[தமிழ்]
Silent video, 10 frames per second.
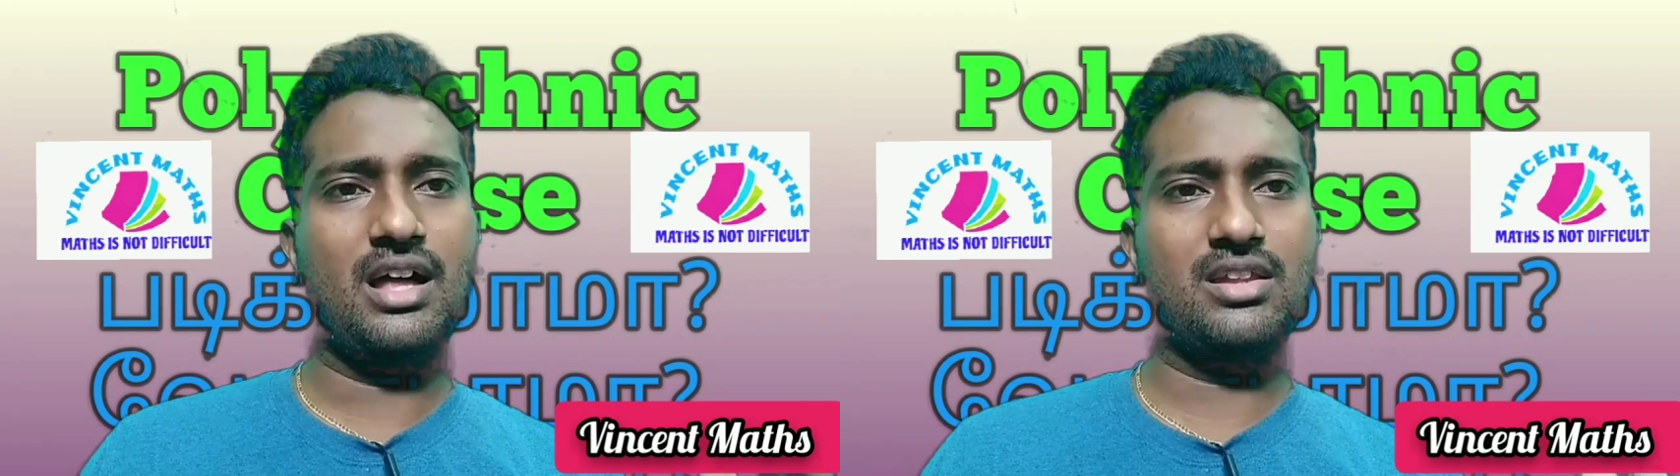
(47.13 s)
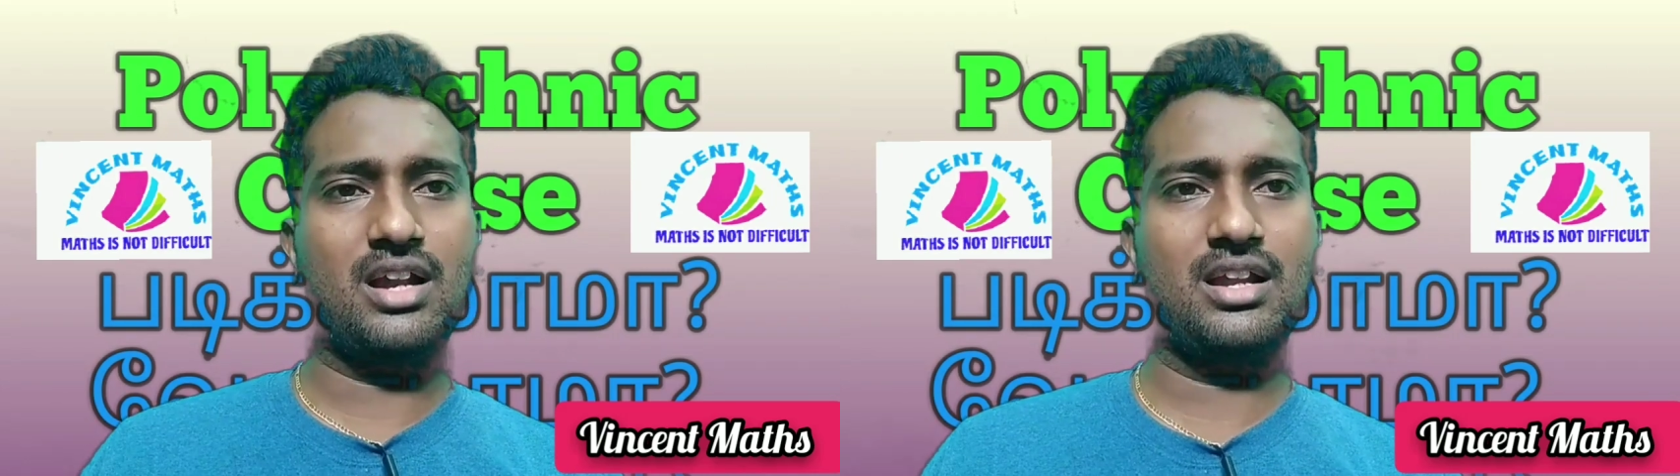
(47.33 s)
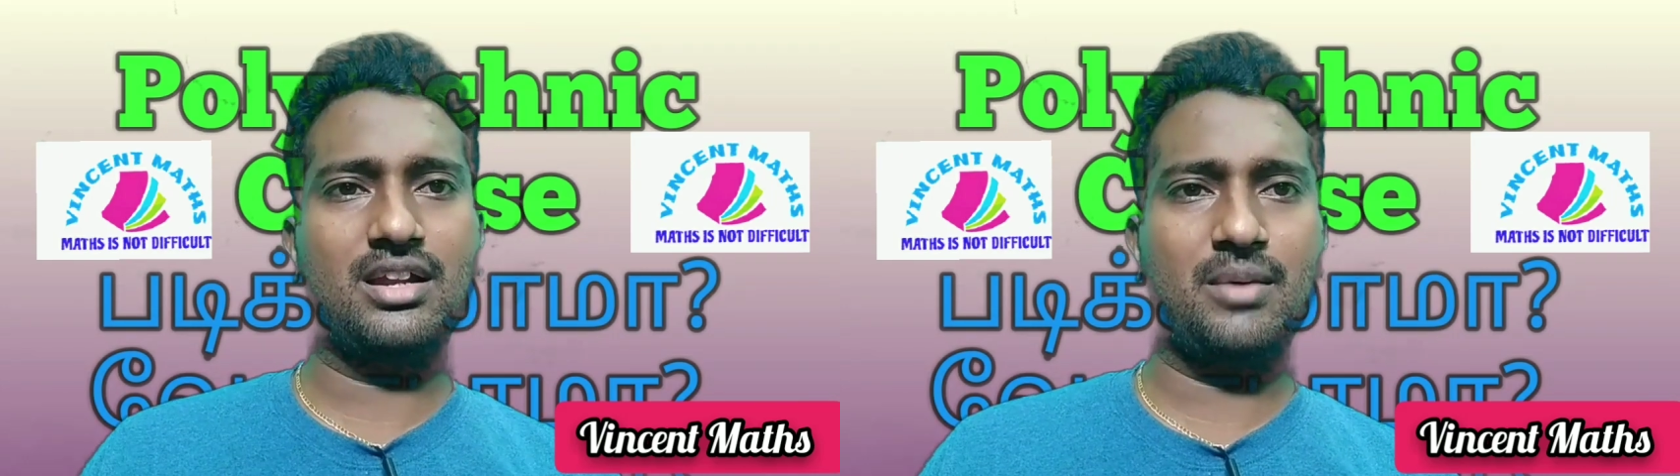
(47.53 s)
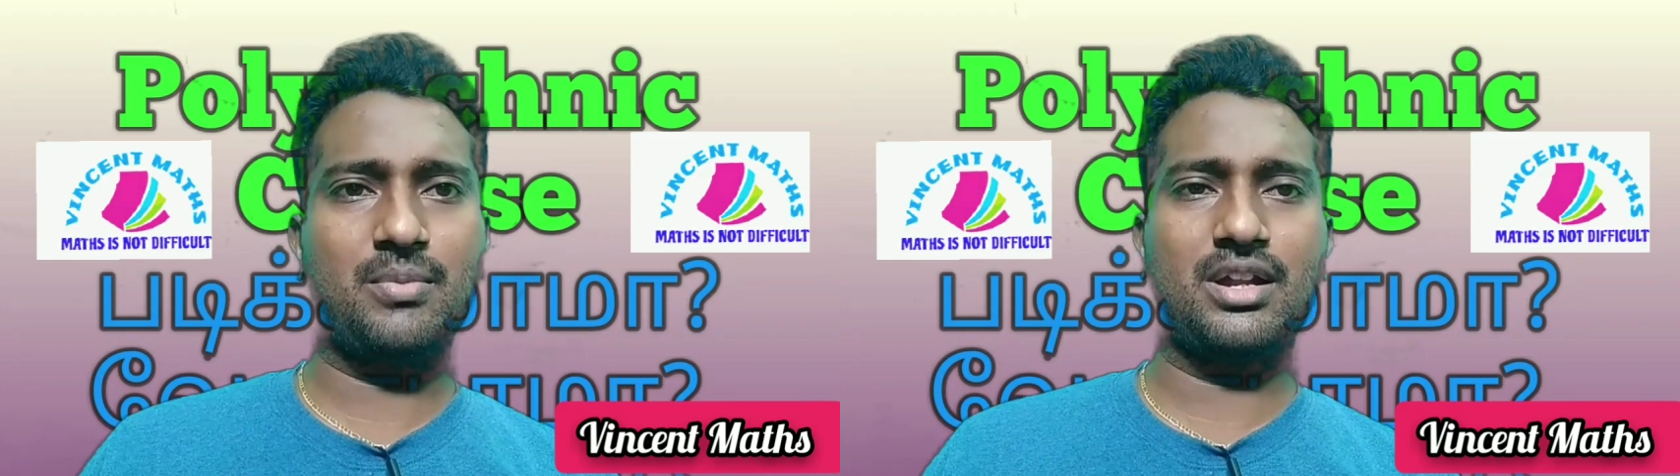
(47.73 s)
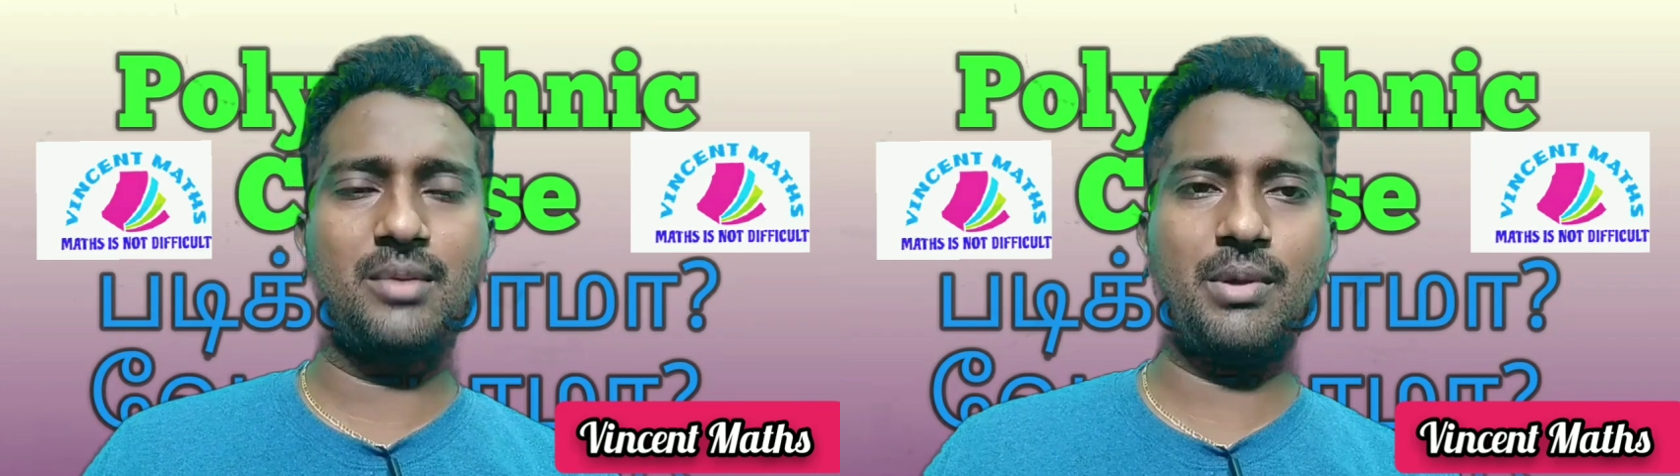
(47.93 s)
அதனால் என்ன
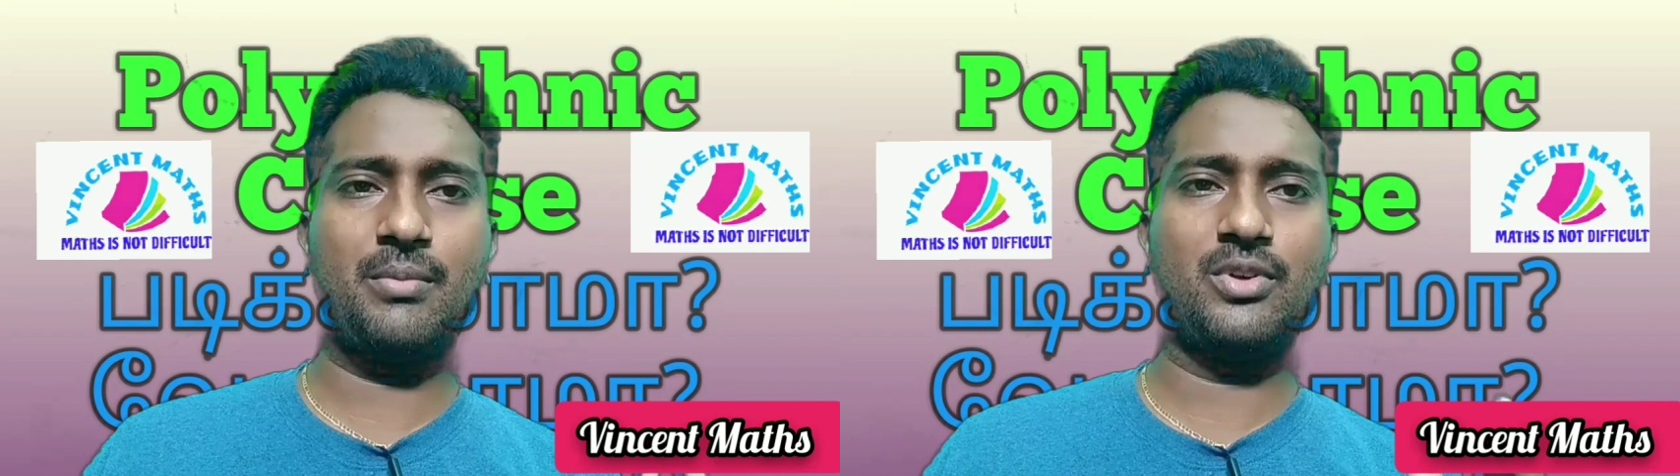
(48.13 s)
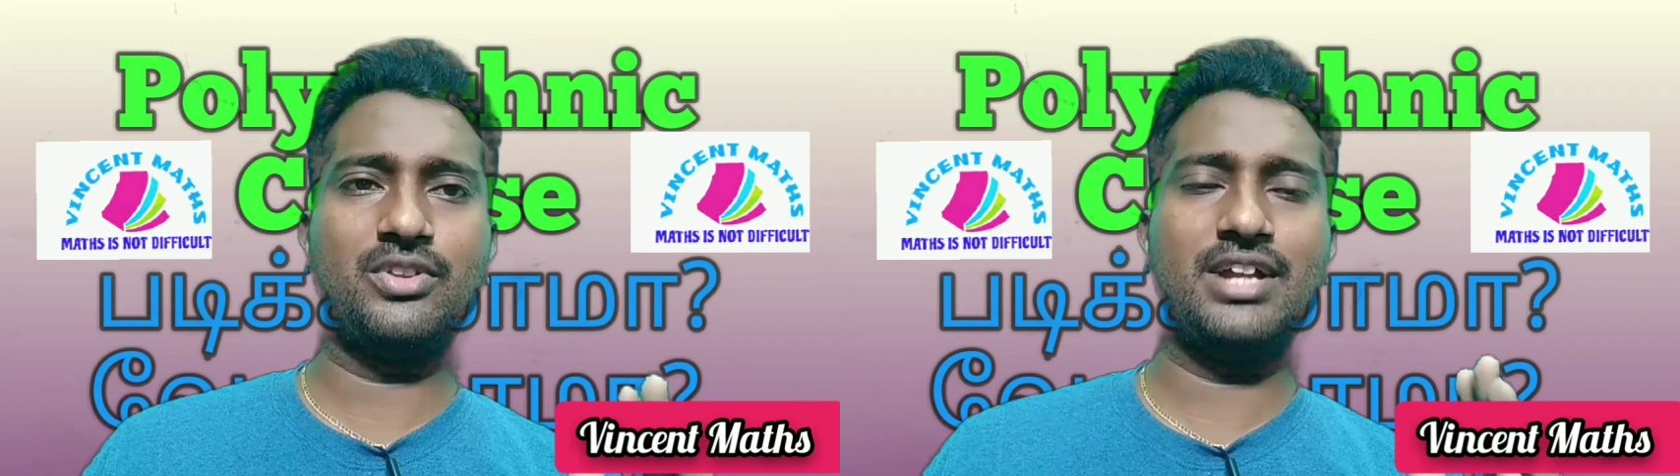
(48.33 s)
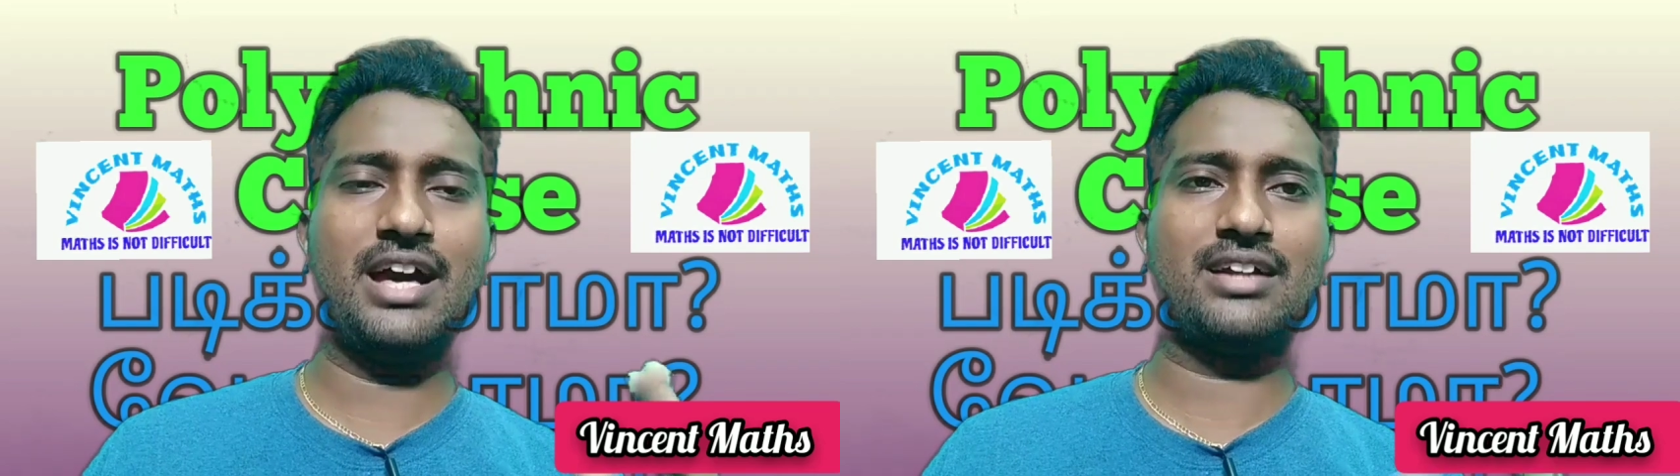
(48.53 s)
பண்ணலாம் நம்ம வந்து